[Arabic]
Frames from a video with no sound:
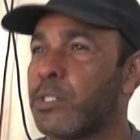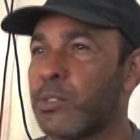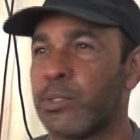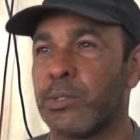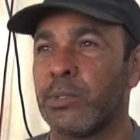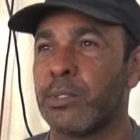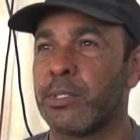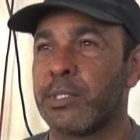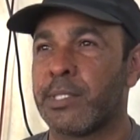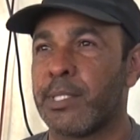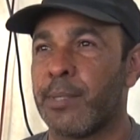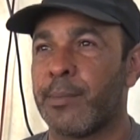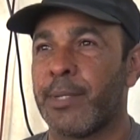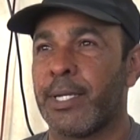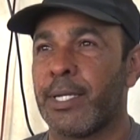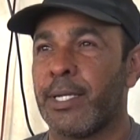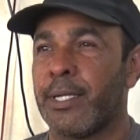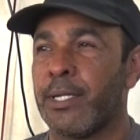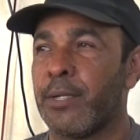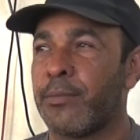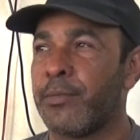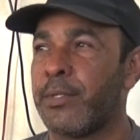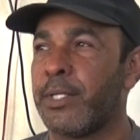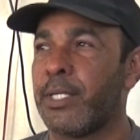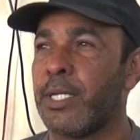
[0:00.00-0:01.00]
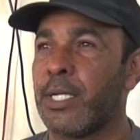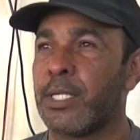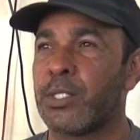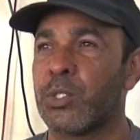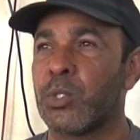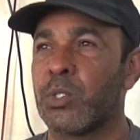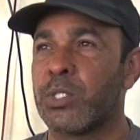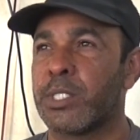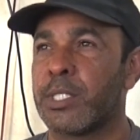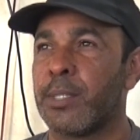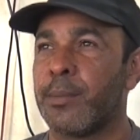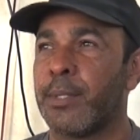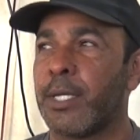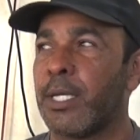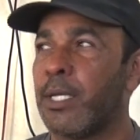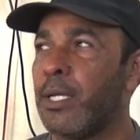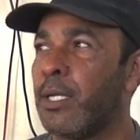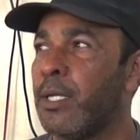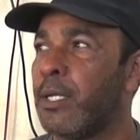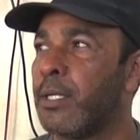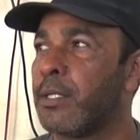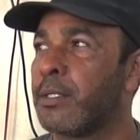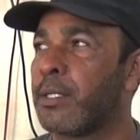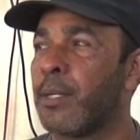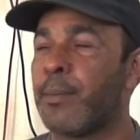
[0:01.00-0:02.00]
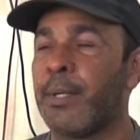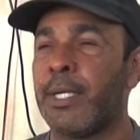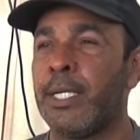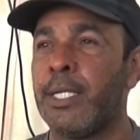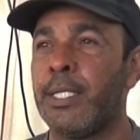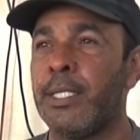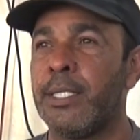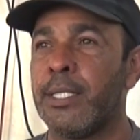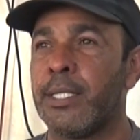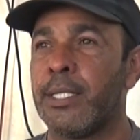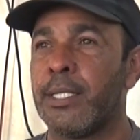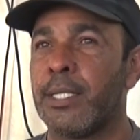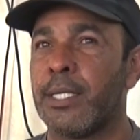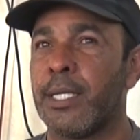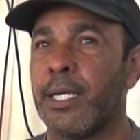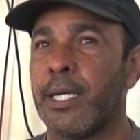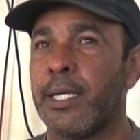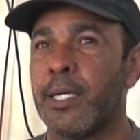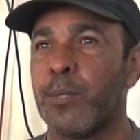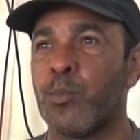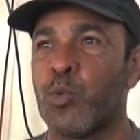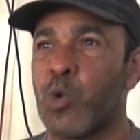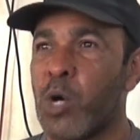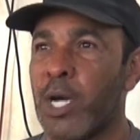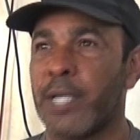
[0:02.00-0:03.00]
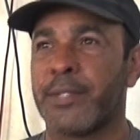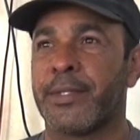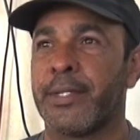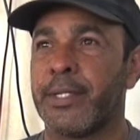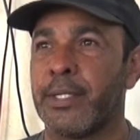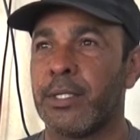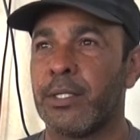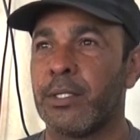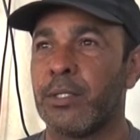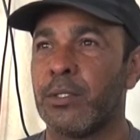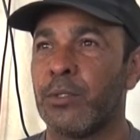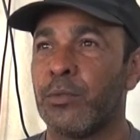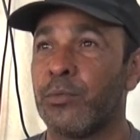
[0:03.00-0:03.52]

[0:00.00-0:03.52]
السوق السمك لان في هناك سوق السمك طبعا احنا انا مواطن